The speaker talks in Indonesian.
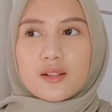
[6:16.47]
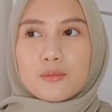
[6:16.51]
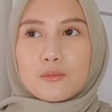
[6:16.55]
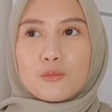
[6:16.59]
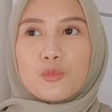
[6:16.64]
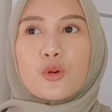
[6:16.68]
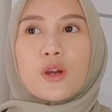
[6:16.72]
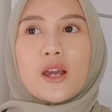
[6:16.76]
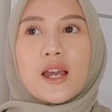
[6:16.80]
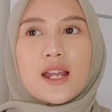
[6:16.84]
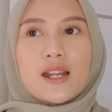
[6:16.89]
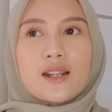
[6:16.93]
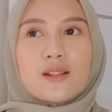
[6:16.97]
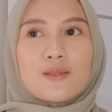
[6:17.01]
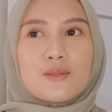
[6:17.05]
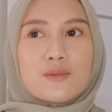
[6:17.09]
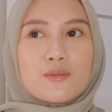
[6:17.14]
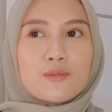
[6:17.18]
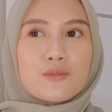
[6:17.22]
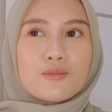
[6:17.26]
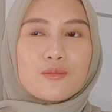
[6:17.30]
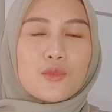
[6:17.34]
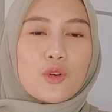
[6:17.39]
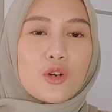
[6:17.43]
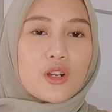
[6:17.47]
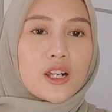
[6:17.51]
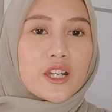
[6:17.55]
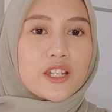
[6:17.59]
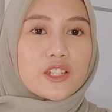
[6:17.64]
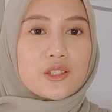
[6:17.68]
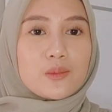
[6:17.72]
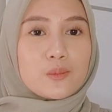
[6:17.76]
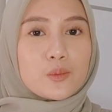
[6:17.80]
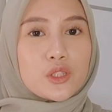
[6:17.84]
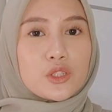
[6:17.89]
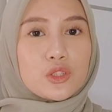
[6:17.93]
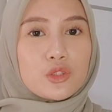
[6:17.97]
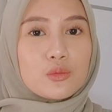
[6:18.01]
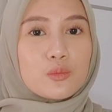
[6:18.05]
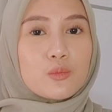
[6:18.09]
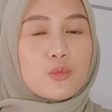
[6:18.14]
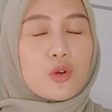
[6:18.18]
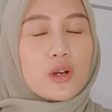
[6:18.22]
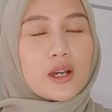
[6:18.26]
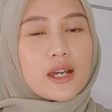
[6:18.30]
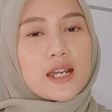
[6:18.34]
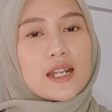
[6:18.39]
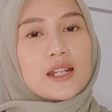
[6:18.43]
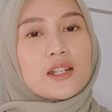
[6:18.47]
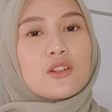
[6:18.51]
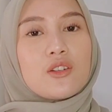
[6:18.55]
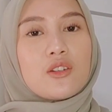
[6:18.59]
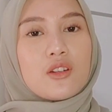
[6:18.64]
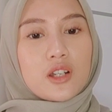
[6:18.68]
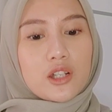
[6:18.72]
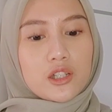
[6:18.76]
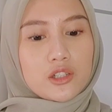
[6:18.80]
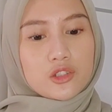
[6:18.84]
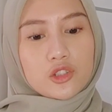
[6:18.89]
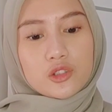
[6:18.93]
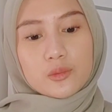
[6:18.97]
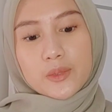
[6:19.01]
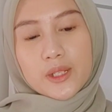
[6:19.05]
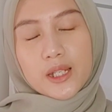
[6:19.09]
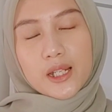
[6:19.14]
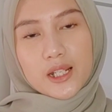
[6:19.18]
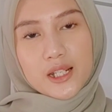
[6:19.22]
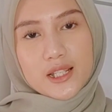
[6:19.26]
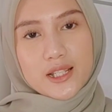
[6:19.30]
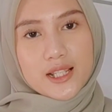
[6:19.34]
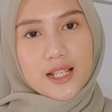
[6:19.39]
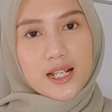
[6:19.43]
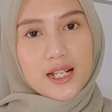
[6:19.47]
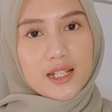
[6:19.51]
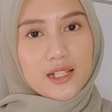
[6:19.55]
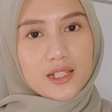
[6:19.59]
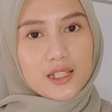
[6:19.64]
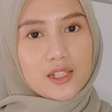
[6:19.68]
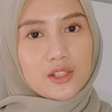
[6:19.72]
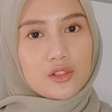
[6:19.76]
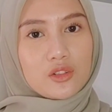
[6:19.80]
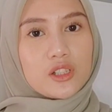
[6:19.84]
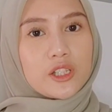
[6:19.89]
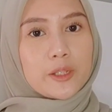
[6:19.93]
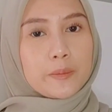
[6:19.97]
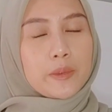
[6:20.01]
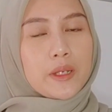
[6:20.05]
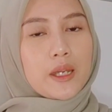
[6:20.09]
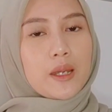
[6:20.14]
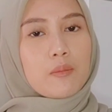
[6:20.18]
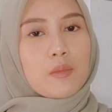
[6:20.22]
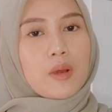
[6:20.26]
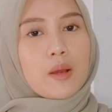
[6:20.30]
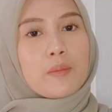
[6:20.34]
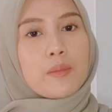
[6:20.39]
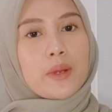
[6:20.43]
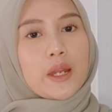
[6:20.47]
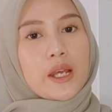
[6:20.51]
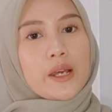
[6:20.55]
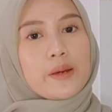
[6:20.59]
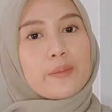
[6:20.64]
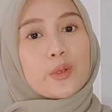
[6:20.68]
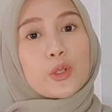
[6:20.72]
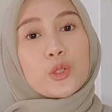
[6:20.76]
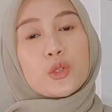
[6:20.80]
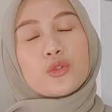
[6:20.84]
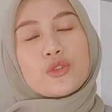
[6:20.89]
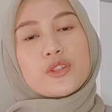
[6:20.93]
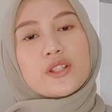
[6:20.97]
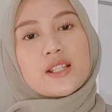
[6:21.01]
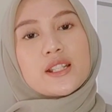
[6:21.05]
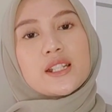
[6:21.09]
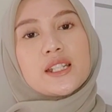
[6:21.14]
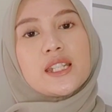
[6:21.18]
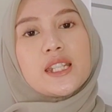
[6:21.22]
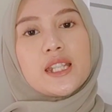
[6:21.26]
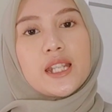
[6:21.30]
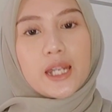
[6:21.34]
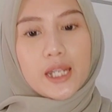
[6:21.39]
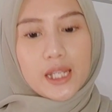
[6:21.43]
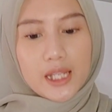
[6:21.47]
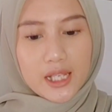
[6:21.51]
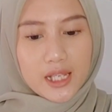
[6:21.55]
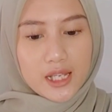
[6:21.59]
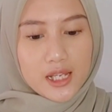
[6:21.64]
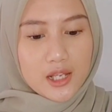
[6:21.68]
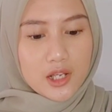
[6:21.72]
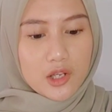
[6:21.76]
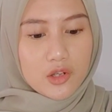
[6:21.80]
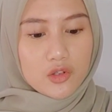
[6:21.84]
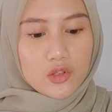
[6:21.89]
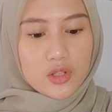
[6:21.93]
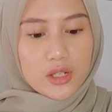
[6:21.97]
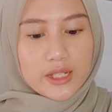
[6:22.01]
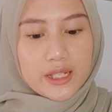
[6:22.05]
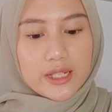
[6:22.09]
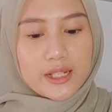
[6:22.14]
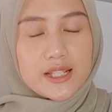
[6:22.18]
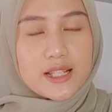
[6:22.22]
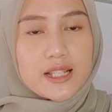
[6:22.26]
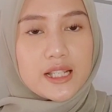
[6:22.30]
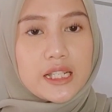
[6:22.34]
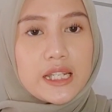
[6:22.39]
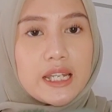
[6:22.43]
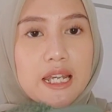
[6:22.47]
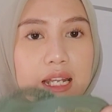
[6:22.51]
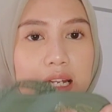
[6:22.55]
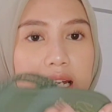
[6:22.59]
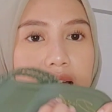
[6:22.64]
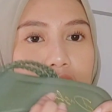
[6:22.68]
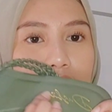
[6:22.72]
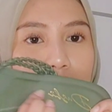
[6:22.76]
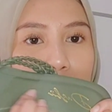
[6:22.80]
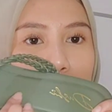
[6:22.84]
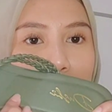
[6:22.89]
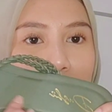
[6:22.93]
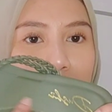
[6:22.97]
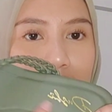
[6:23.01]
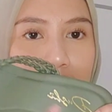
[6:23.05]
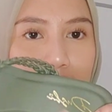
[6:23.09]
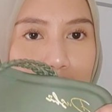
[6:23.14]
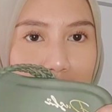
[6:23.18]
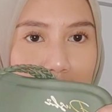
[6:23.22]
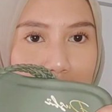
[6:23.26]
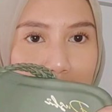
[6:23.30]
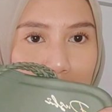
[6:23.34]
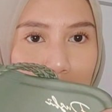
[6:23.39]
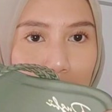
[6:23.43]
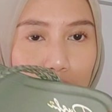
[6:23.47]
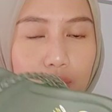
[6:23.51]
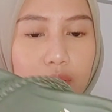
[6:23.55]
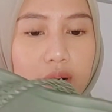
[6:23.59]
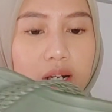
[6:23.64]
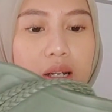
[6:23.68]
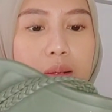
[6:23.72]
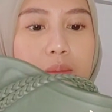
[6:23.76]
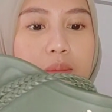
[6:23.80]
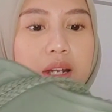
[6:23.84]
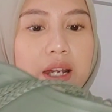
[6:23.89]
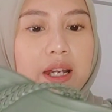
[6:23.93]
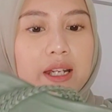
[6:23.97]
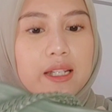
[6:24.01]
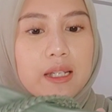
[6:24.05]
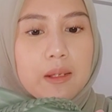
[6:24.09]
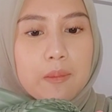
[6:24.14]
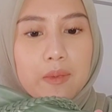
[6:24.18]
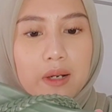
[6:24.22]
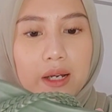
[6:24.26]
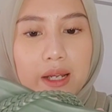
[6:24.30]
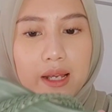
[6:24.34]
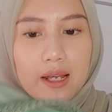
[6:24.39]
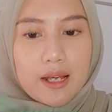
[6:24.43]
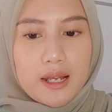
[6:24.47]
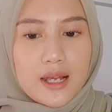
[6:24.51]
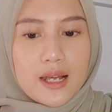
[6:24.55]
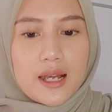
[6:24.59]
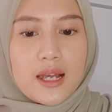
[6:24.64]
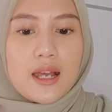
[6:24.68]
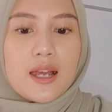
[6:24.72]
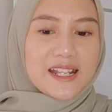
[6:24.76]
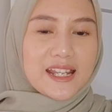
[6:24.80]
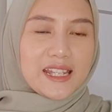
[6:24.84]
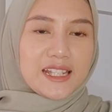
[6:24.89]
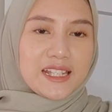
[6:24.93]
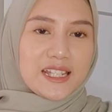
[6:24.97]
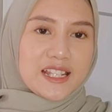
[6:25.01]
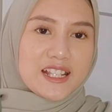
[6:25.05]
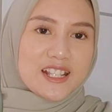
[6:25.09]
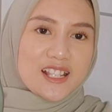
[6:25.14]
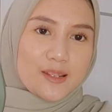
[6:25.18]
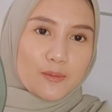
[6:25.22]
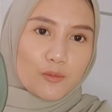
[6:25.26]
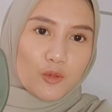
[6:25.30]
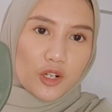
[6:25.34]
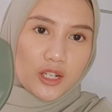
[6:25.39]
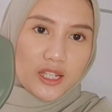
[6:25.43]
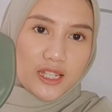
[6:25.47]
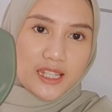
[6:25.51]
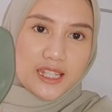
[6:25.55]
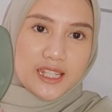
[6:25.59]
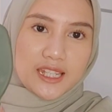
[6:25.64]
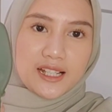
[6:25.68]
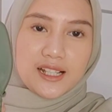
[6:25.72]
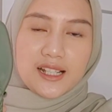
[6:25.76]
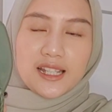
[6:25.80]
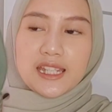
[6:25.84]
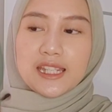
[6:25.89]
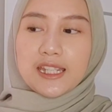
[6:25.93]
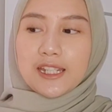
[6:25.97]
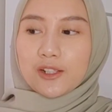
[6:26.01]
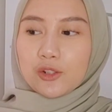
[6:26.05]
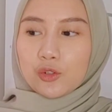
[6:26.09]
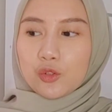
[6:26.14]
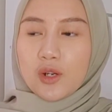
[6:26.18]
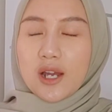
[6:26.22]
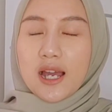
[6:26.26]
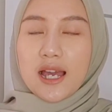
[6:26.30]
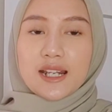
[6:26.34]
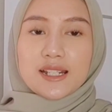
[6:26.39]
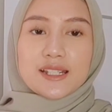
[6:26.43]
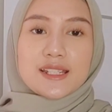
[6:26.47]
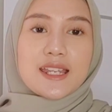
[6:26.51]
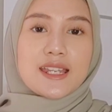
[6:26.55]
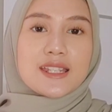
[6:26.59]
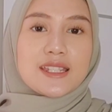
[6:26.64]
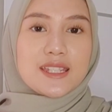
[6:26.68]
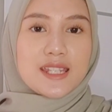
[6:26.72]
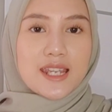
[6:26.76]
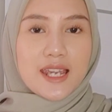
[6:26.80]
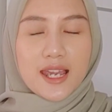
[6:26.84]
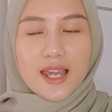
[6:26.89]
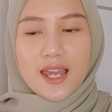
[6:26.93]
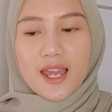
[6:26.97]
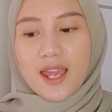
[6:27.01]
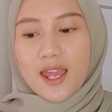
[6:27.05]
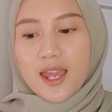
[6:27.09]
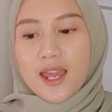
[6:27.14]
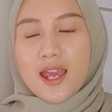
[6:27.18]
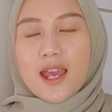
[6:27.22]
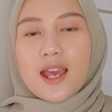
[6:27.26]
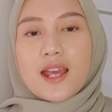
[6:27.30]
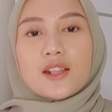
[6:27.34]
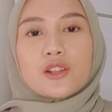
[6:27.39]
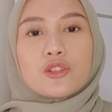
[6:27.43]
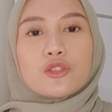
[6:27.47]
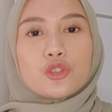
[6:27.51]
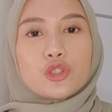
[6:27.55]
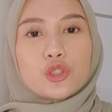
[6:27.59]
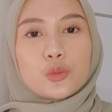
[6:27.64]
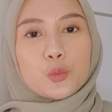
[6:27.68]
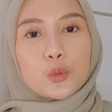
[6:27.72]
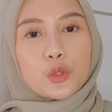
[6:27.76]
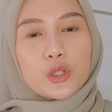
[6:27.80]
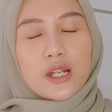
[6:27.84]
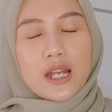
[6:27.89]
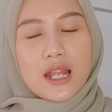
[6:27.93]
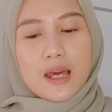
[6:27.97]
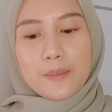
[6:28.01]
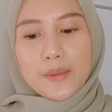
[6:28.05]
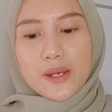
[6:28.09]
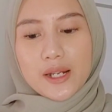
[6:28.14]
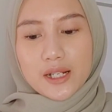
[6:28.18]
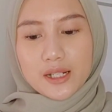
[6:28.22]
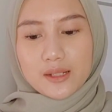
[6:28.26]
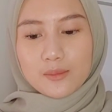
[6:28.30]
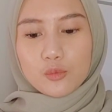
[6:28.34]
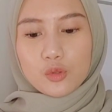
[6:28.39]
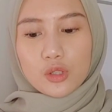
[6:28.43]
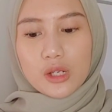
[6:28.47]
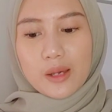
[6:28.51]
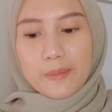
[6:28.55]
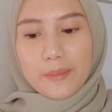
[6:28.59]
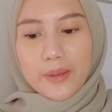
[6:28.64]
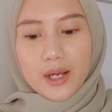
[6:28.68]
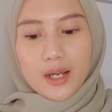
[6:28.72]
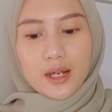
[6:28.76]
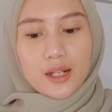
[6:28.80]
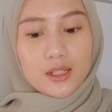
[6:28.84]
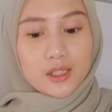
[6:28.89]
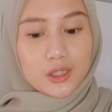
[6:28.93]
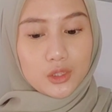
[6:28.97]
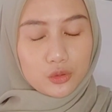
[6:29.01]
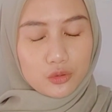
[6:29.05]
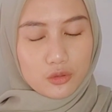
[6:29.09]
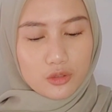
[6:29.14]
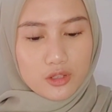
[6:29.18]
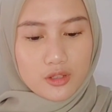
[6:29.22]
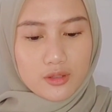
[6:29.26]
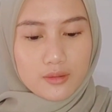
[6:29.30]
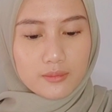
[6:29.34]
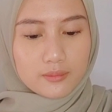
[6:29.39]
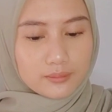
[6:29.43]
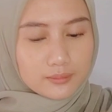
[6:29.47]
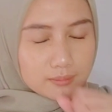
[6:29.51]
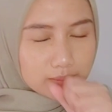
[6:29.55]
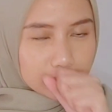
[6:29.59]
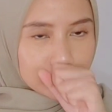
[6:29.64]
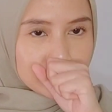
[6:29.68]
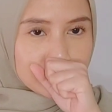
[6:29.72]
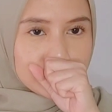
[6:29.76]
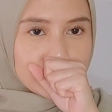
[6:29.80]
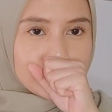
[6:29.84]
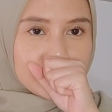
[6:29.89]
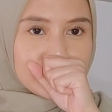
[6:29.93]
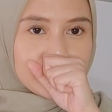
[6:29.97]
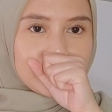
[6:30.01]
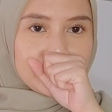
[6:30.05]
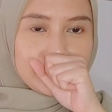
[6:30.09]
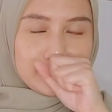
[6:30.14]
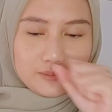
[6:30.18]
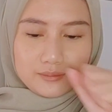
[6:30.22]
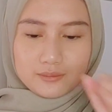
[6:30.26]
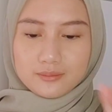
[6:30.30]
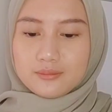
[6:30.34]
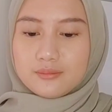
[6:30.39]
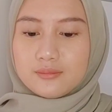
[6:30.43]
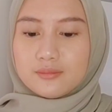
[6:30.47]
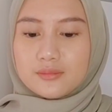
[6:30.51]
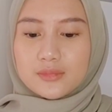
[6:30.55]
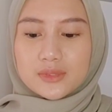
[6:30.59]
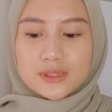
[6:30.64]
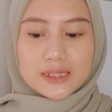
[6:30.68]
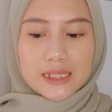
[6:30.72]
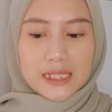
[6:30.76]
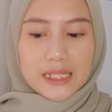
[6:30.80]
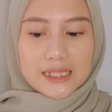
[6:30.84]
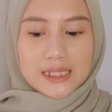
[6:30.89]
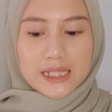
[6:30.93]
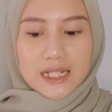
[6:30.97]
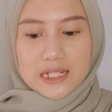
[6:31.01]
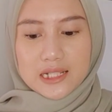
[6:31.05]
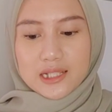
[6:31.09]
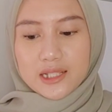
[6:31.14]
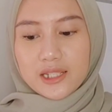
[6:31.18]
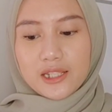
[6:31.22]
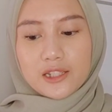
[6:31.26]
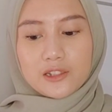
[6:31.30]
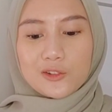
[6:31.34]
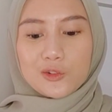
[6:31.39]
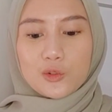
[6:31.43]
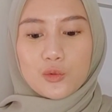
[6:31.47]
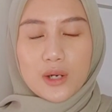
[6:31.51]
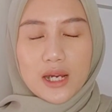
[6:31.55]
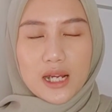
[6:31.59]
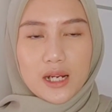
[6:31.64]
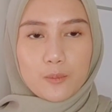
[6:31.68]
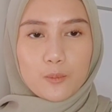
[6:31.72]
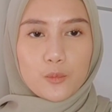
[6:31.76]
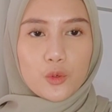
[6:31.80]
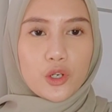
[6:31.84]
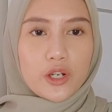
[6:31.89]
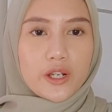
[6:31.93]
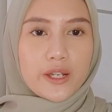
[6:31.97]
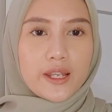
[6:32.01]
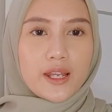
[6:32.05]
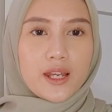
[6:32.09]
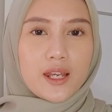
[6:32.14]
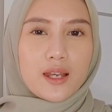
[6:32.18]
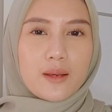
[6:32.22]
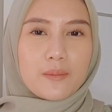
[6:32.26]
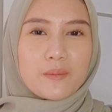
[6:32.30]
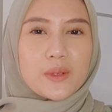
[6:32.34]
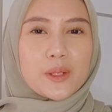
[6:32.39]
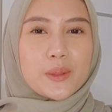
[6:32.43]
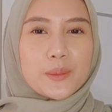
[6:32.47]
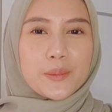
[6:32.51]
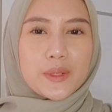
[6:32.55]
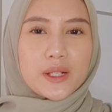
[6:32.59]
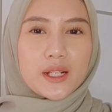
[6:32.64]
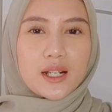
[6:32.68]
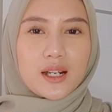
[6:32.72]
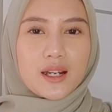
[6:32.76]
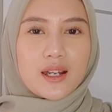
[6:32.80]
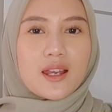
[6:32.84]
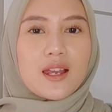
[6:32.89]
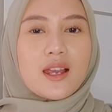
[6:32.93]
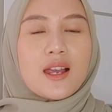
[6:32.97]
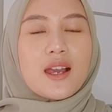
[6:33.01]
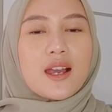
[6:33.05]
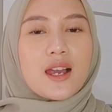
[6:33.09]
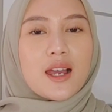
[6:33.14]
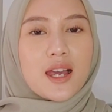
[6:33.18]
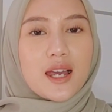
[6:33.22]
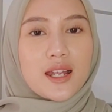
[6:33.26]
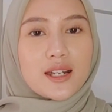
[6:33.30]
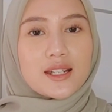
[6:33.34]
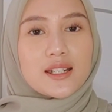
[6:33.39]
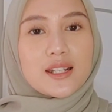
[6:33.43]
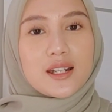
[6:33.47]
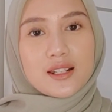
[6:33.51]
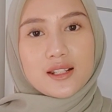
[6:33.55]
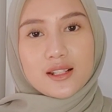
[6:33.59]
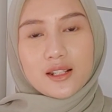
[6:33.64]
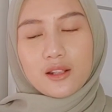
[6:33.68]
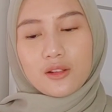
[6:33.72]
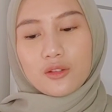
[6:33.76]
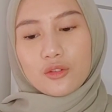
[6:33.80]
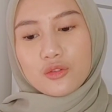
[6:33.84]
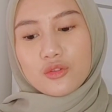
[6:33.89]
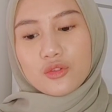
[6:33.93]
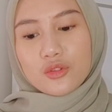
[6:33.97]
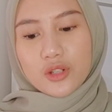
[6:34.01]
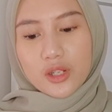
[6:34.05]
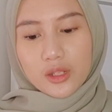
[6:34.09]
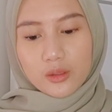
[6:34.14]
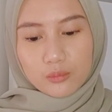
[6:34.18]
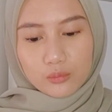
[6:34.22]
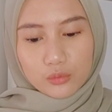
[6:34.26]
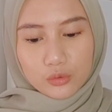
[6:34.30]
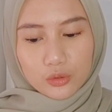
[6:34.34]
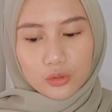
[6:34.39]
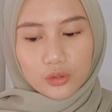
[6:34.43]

bukan online shopnya tuh bukan online shop yang reseller gitu tapi emang mereka produksi sendiri soalnya di sini ada labelnya gitu ada brandnya mereka nah ini si Monique Hill ini tuh harganya 78.800 sekitar segituan pokoknya benar-benar under 100.000